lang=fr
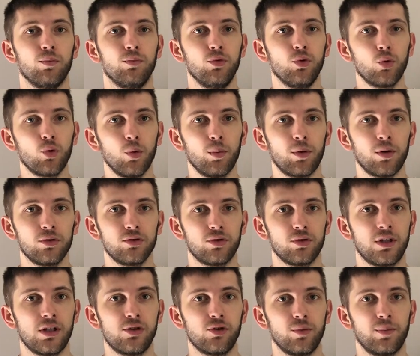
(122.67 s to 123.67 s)
mieux comprendre ce
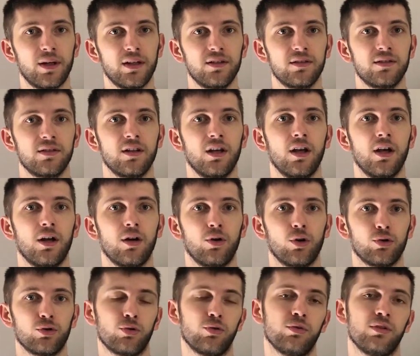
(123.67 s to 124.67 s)
qu'il se passe
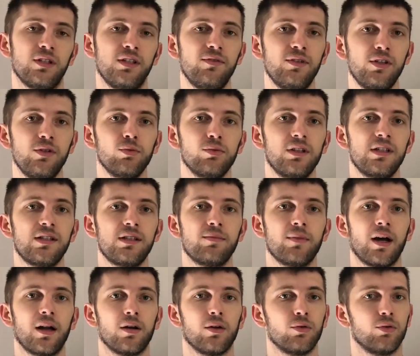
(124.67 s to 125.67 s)
lorsqu'une division
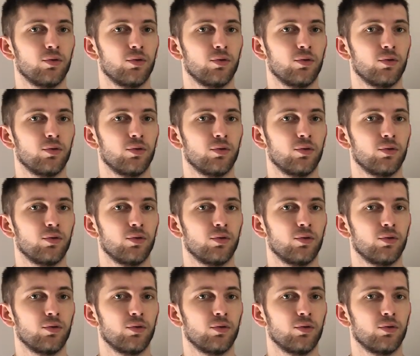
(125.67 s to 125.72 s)
décimale